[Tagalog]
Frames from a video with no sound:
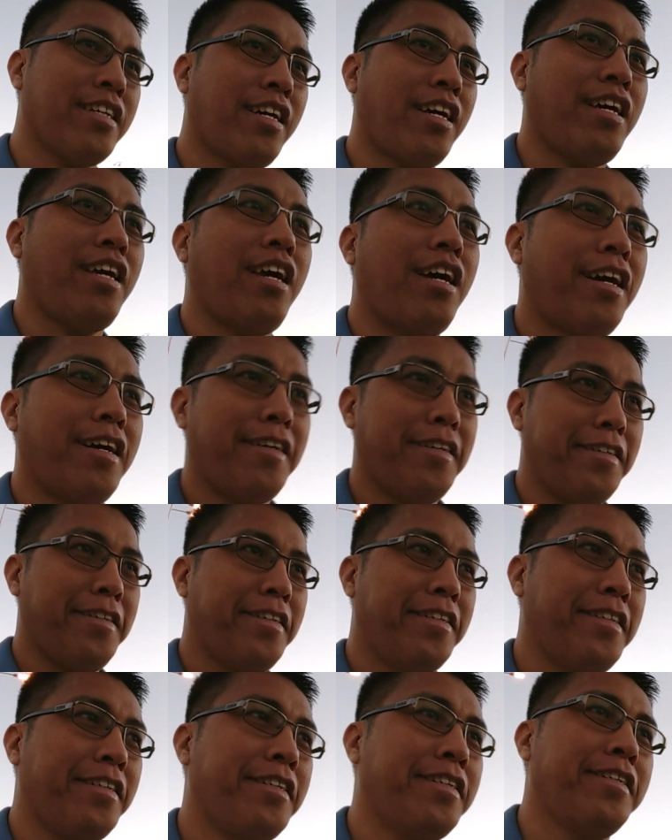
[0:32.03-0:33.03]
kaya
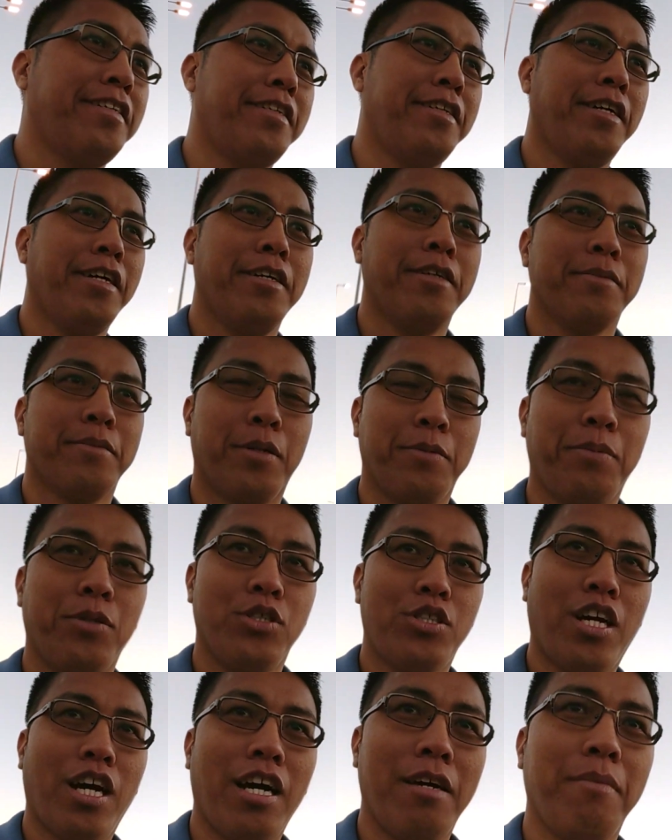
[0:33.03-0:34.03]

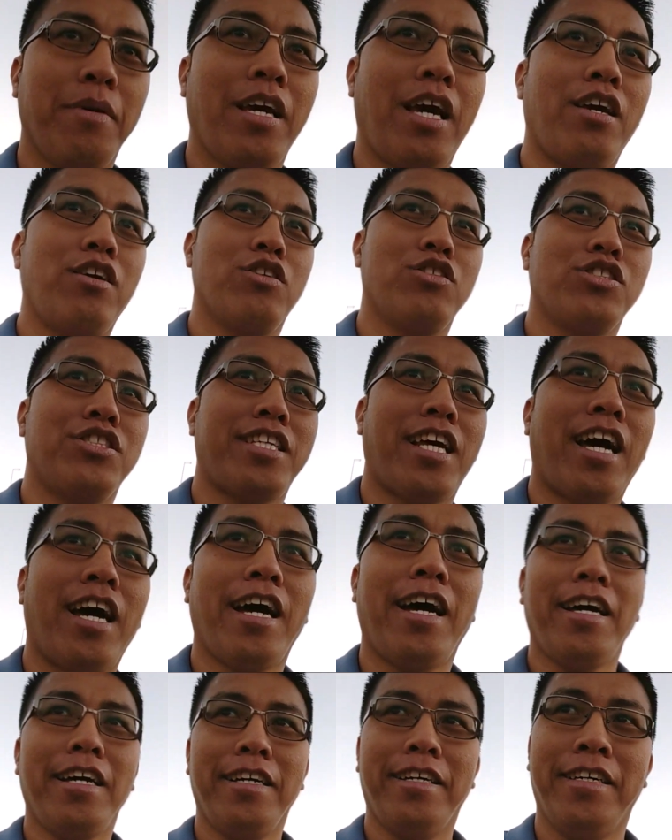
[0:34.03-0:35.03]
pupunta kami ngayon
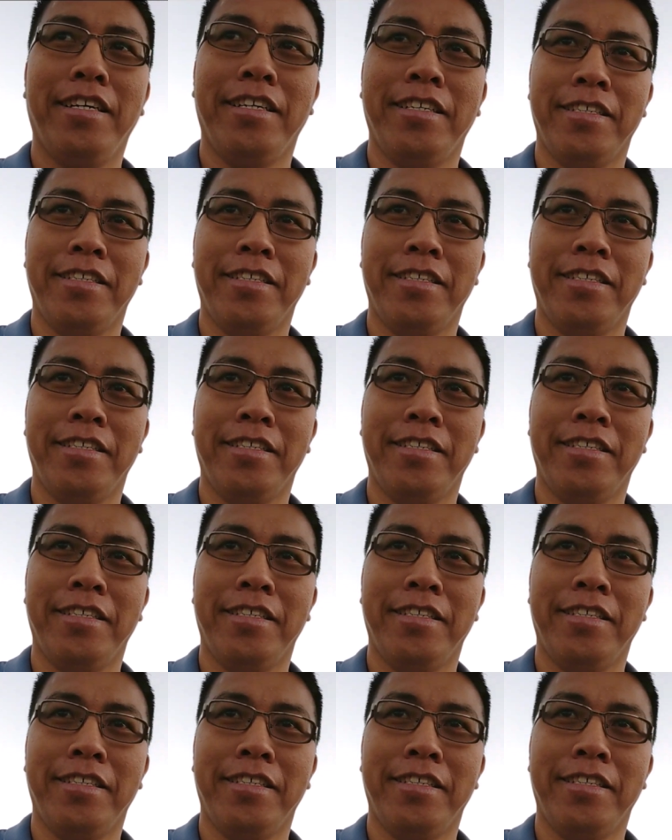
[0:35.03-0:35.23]
sa